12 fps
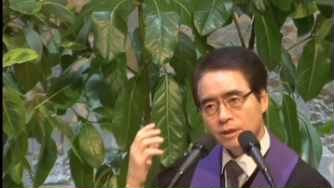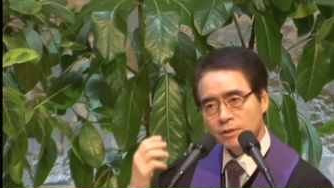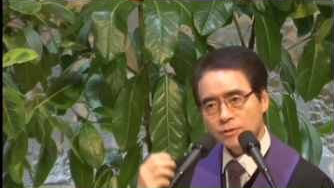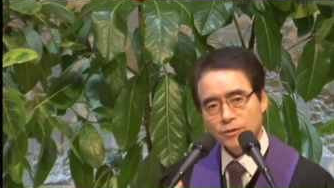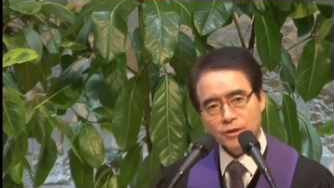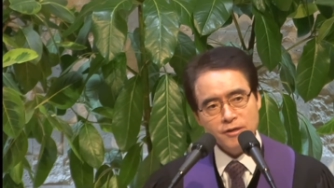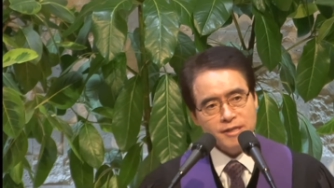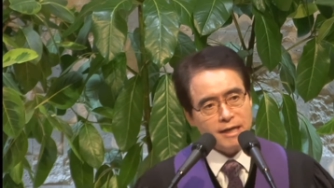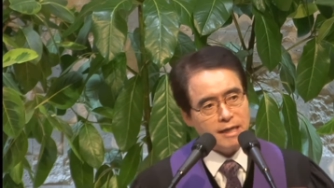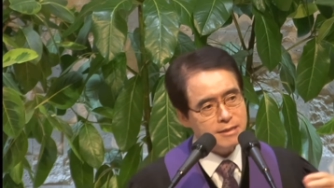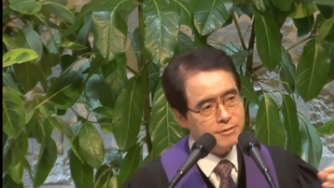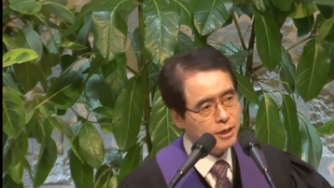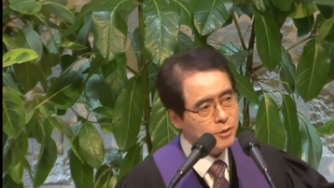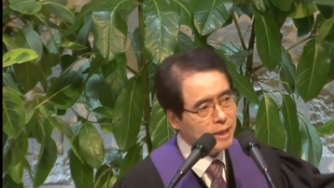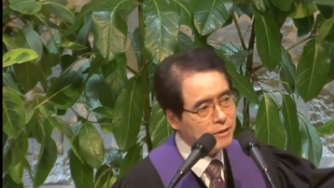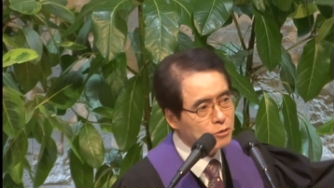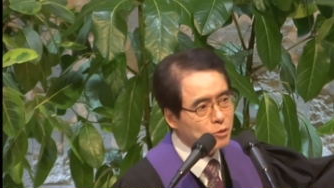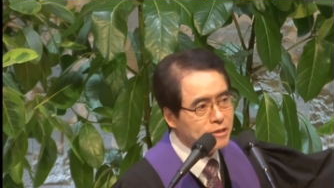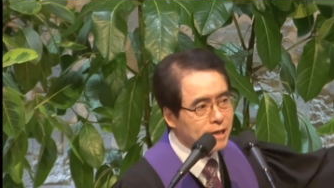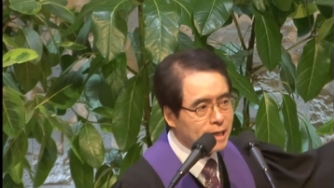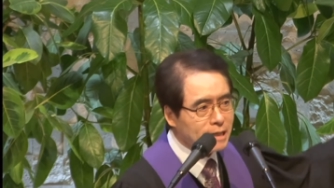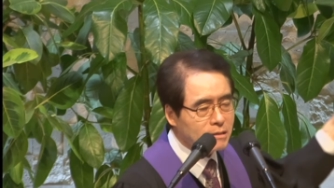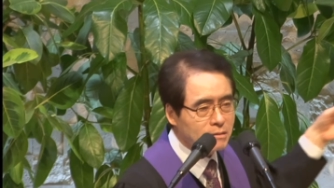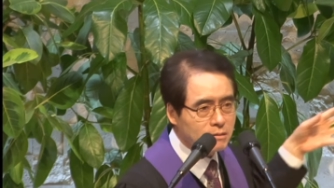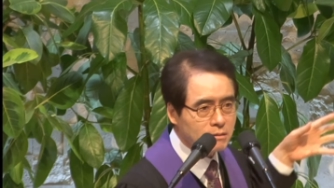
성경을 잘 아는 서기관들도 있잖아요.